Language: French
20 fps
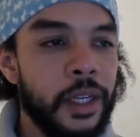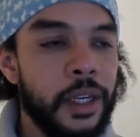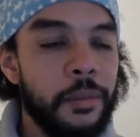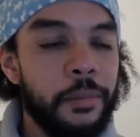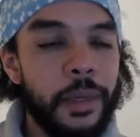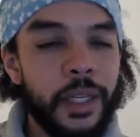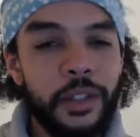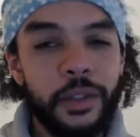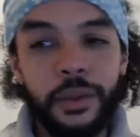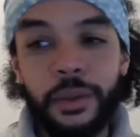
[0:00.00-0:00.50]

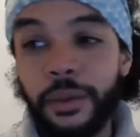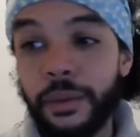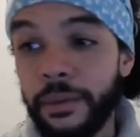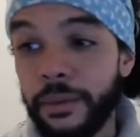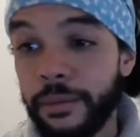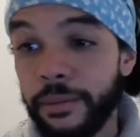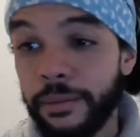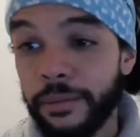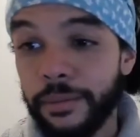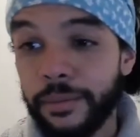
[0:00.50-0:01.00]
parce que
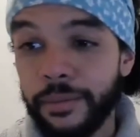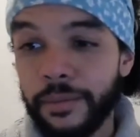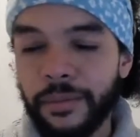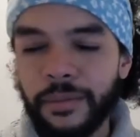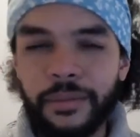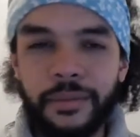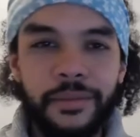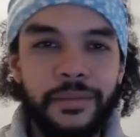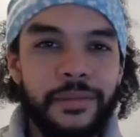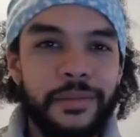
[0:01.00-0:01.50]

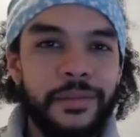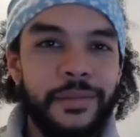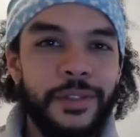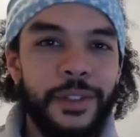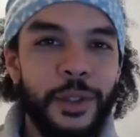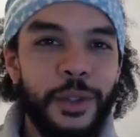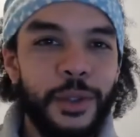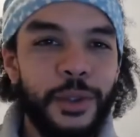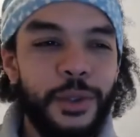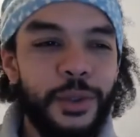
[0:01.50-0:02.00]

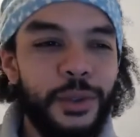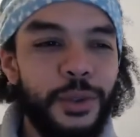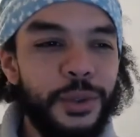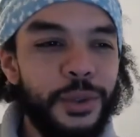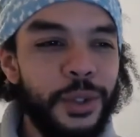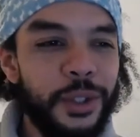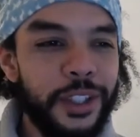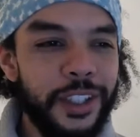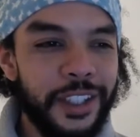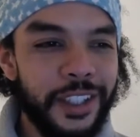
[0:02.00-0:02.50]

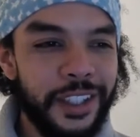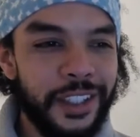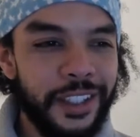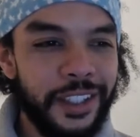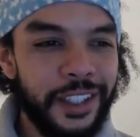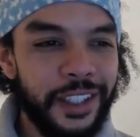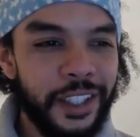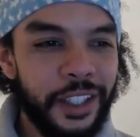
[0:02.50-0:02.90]
tu euh,